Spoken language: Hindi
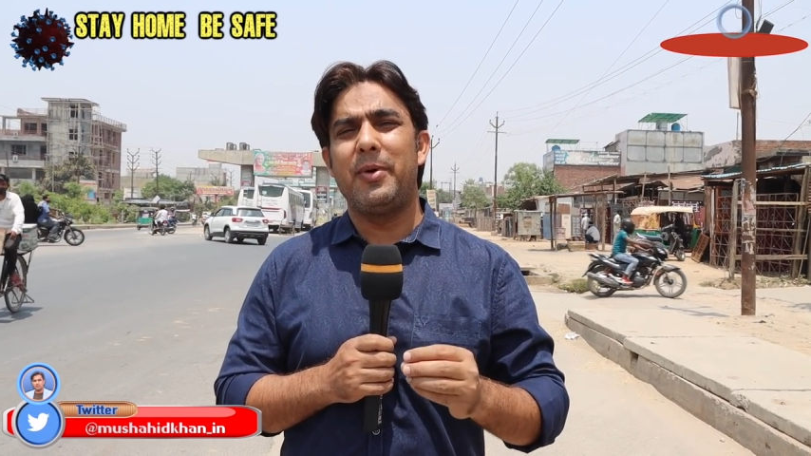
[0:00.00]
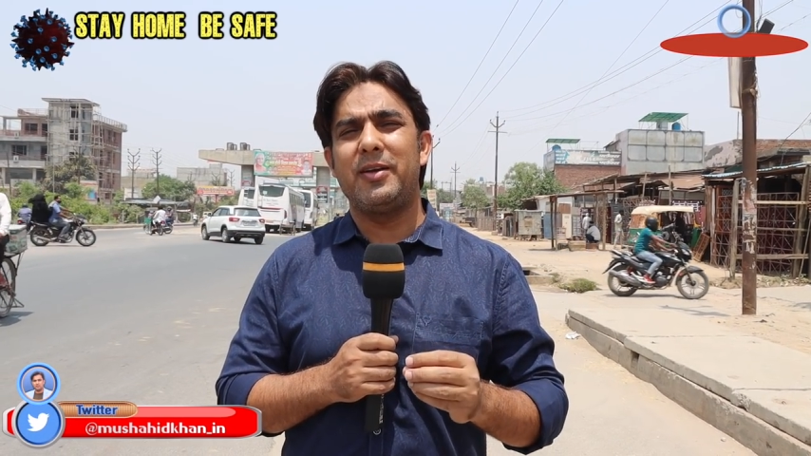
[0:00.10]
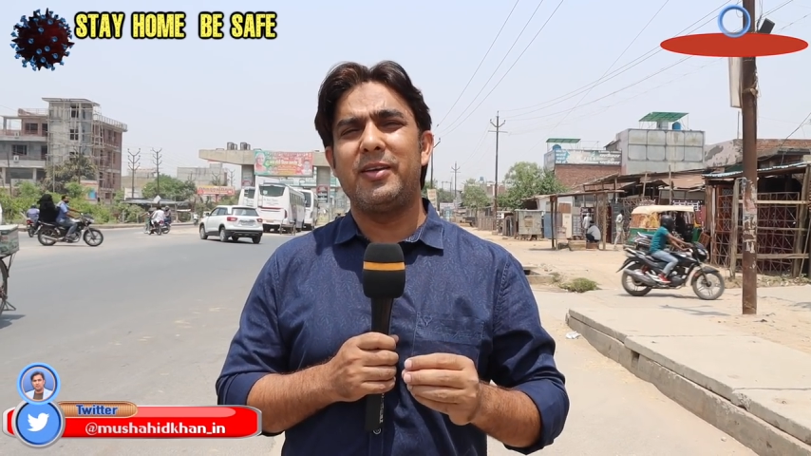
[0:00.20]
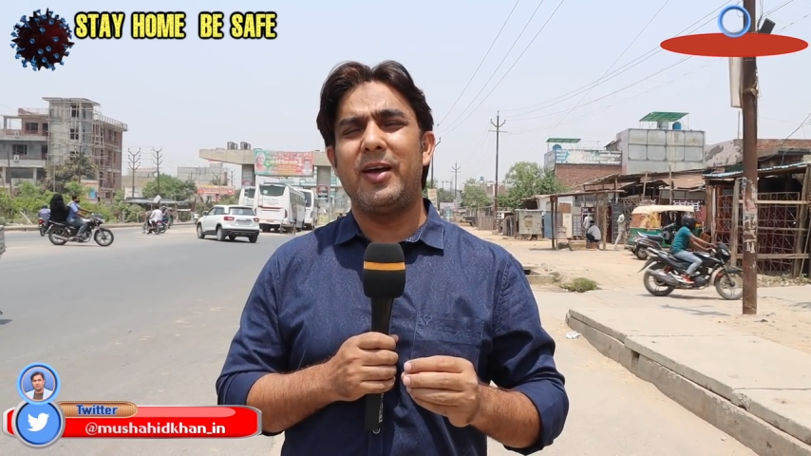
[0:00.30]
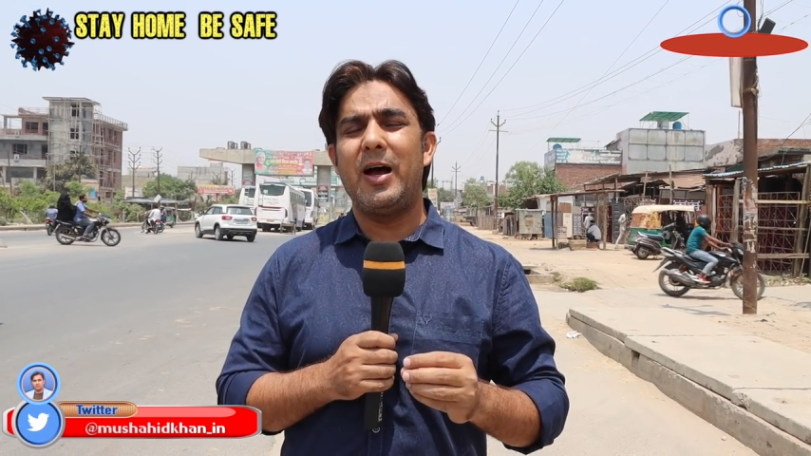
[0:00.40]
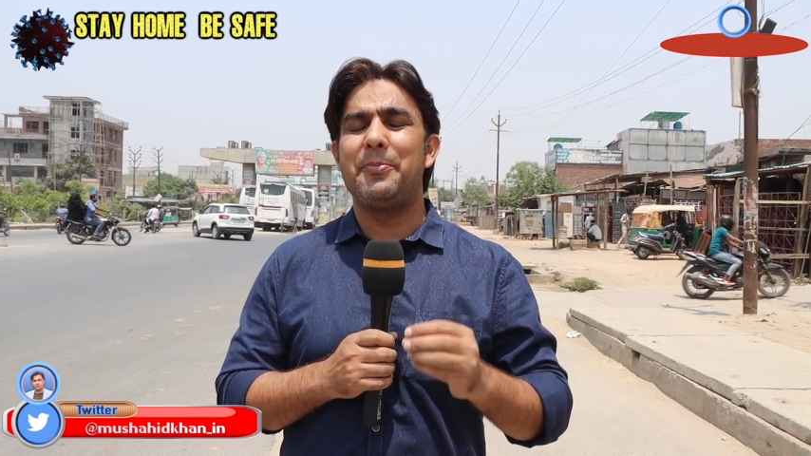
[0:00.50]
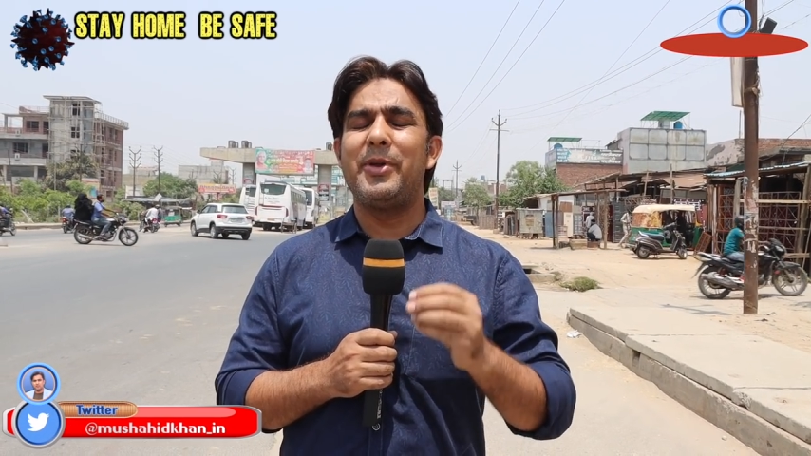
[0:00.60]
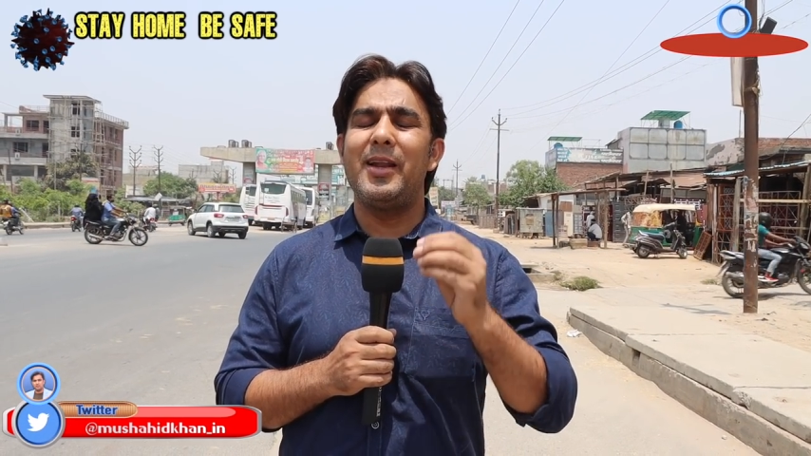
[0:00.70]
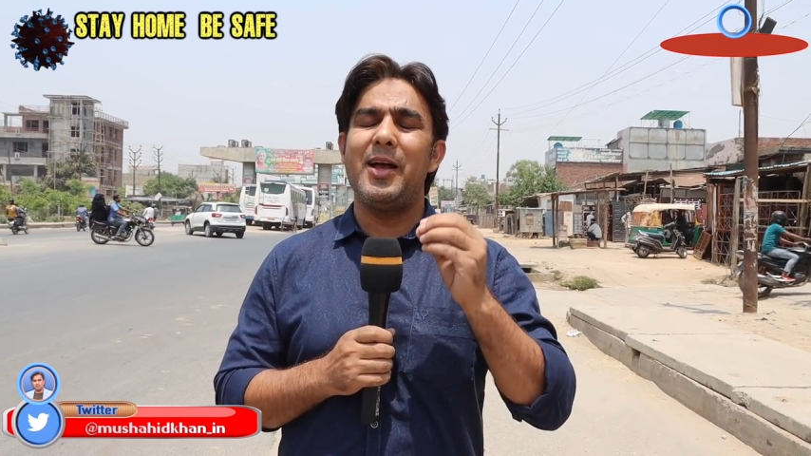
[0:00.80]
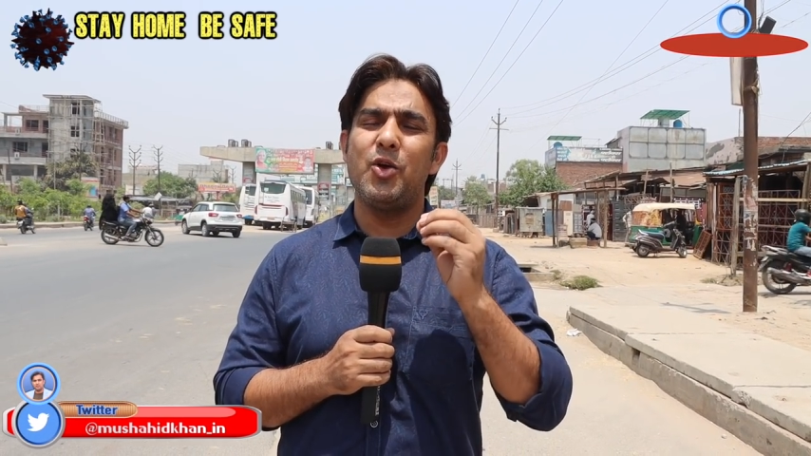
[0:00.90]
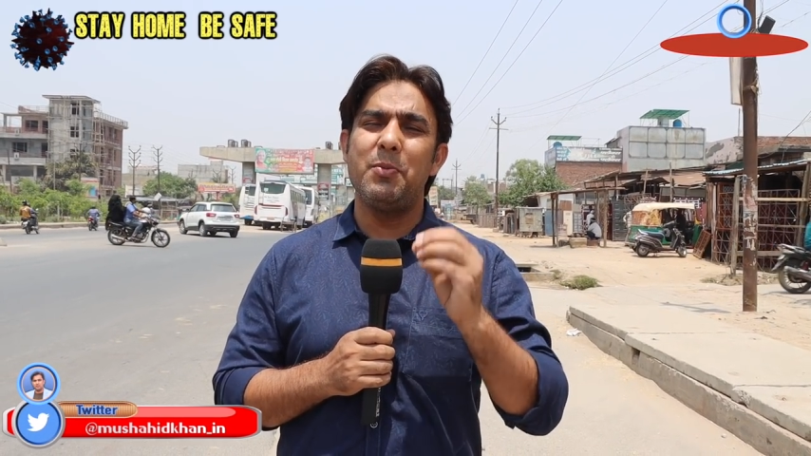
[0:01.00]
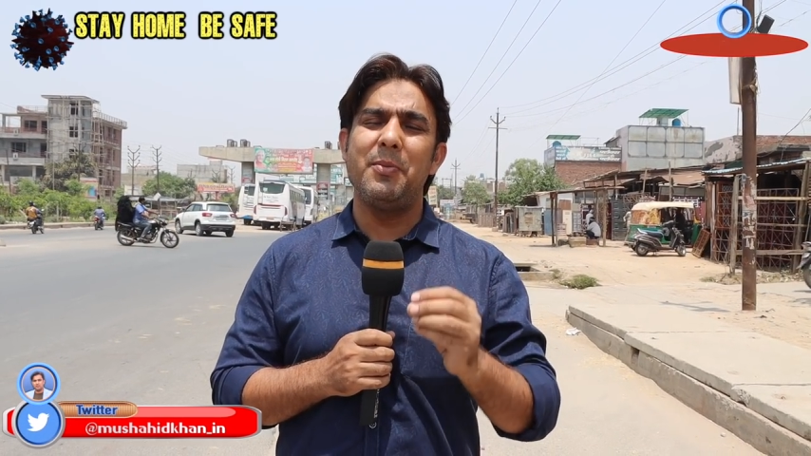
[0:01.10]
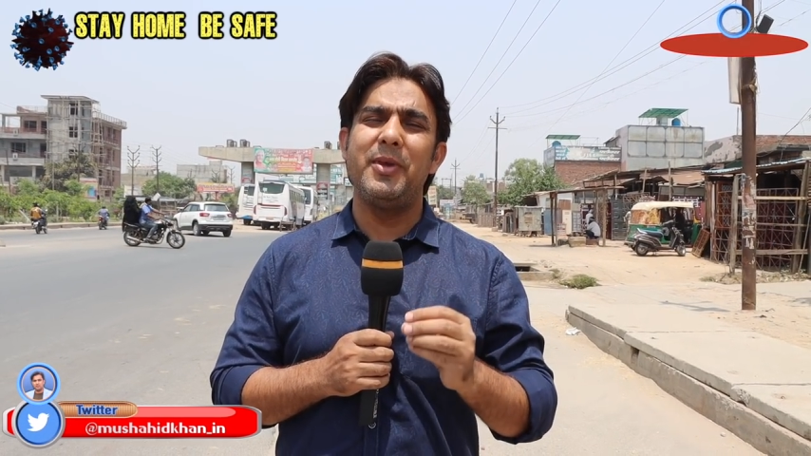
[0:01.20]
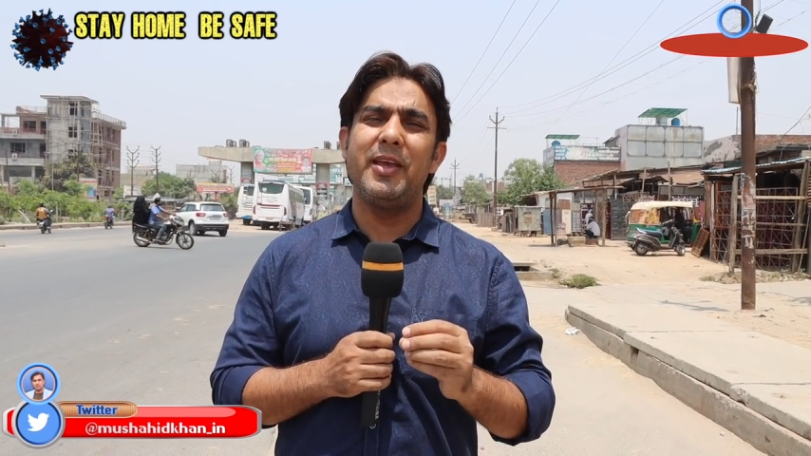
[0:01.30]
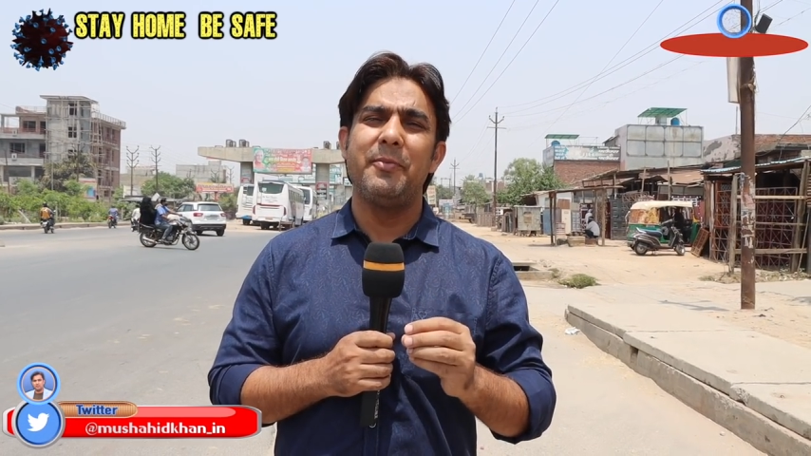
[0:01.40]
बांटिए आपके इलाकों
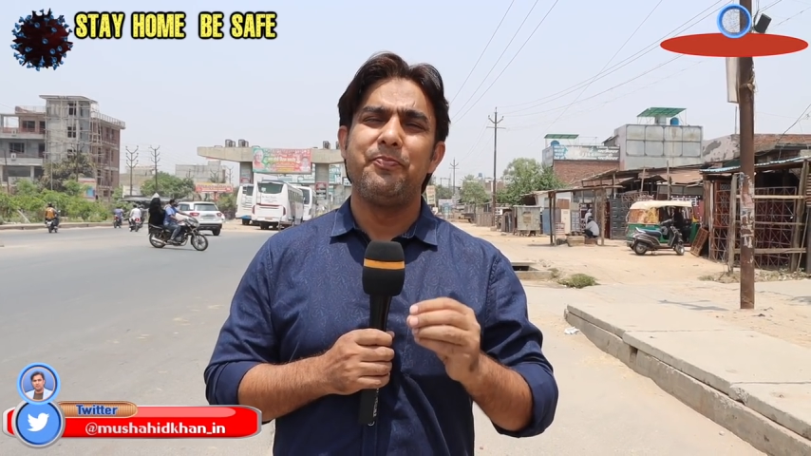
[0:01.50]
में भी